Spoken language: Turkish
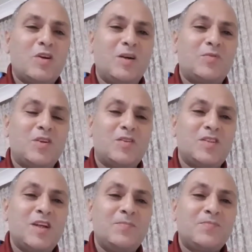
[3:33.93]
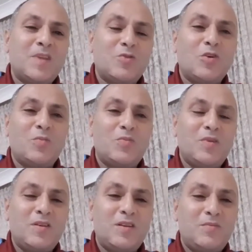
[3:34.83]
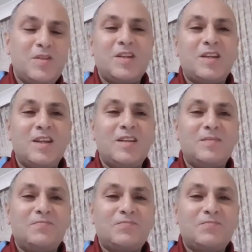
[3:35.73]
kaptırınca top e, bir şekil